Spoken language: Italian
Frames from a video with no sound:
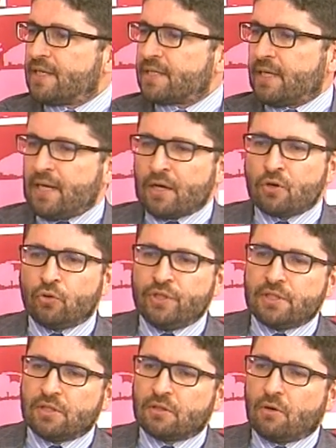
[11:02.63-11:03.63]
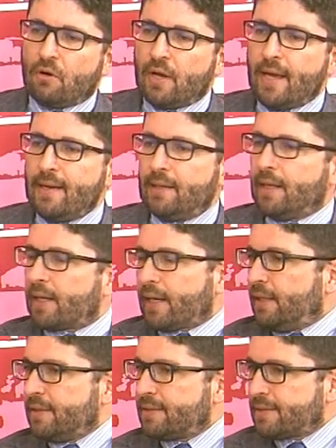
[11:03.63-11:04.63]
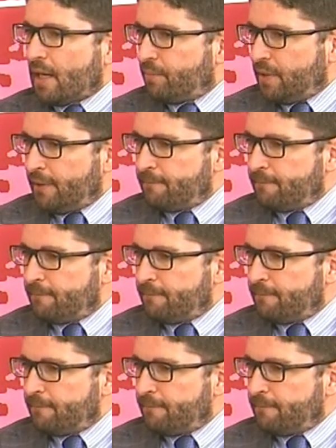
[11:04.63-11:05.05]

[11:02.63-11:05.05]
essere anacronistico, è irrealizzabile.